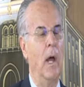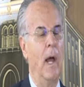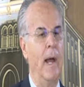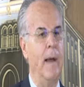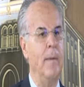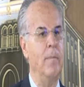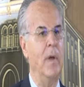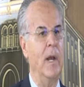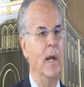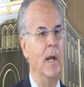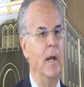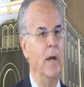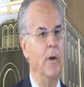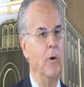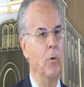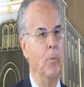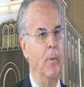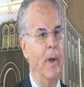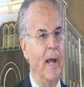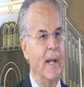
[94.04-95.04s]
آمل
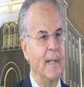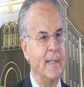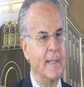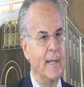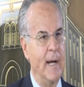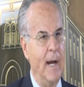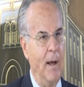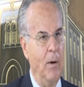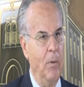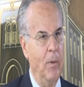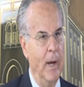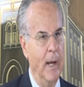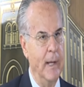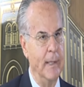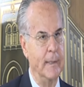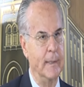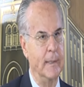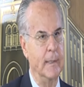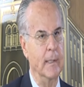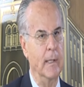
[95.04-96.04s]
أنه بأسرع
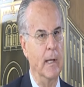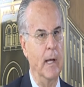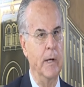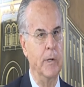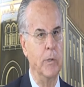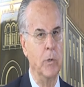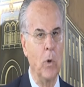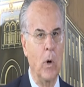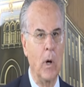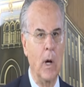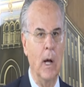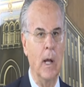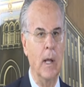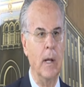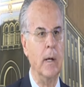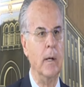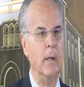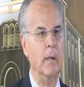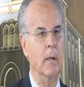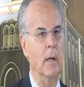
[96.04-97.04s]
وقت أن
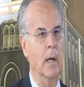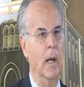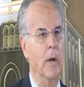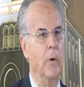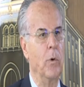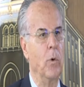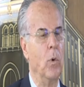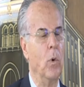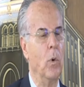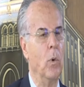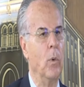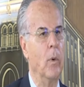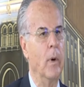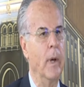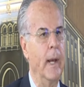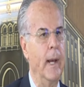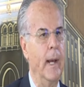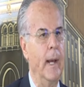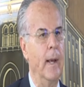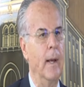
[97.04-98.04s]
يقر لأنه هو
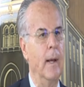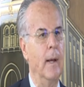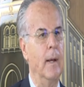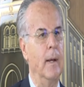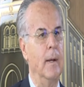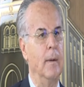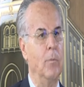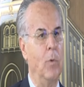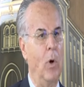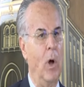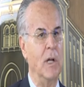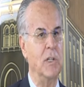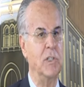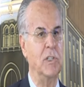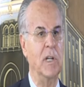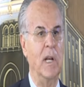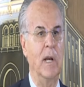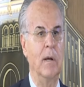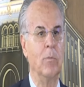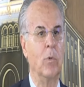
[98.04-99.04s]
آه،
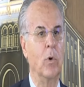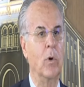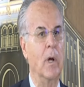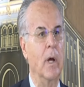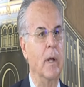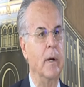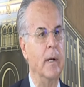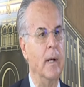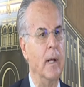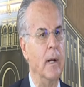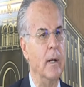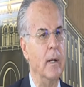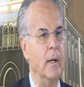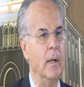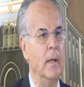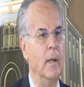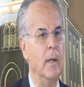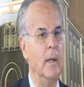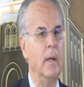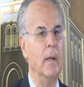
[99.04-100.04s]
معجل مكرر
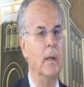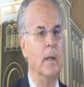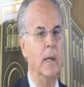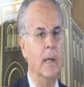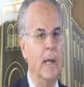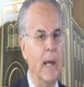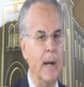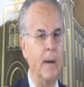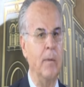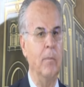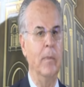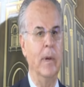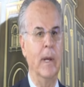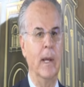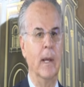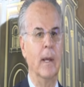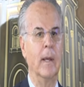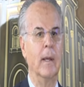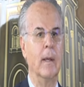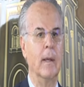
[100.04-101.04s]

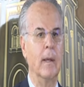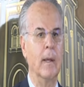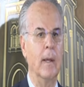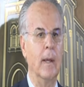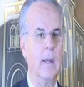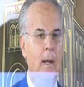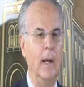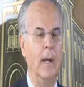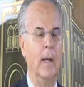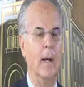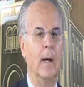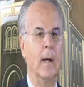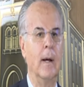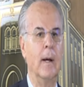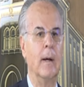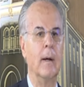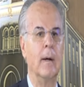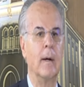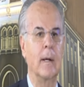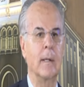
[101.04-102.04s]
يرمي إلى
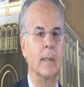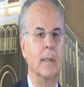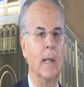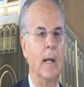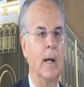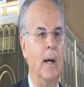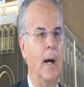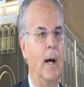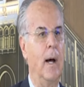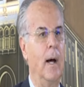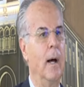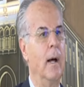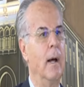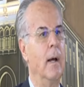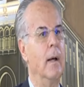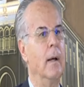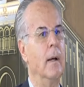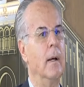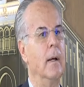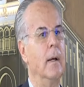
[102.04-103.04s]
إخضاع
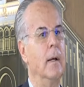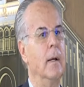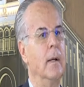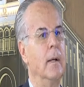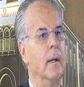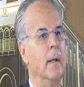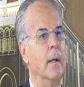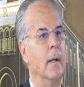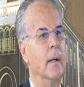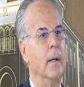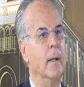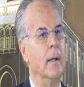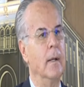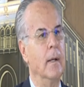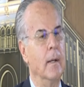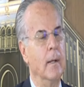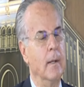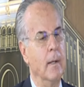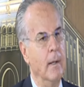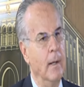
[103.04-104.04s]

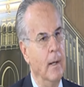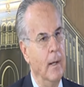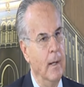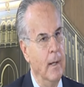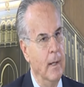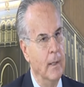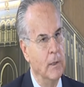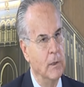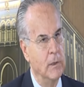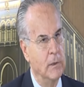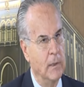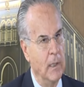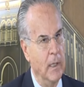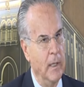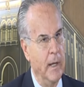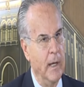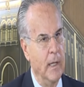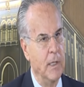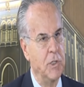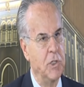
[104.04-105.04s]
آه،
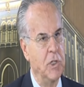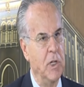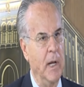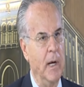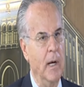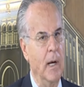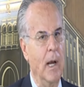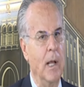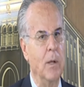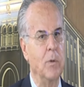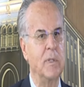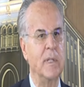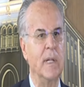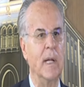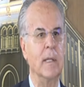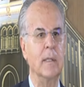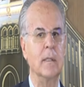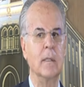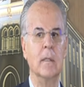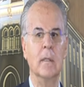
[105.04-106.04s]
الطيران الشرق
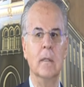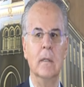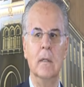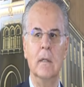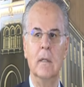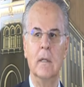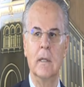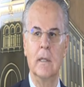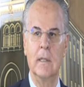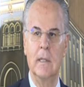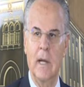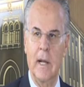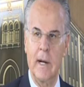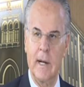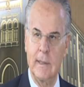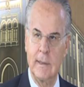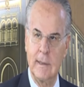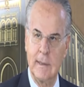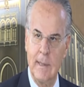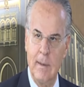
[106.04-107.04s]
الأوسط
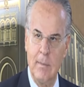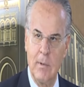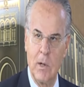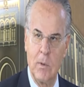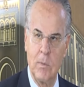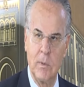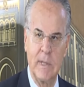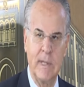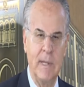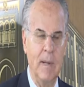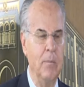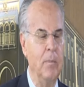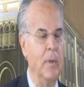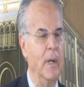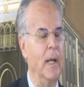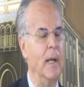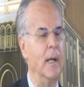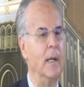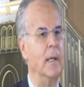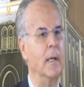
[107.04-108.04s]
إدارة تبغ
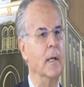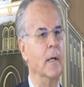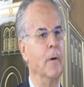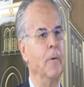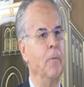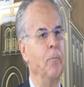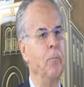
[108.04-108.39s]
والتنباك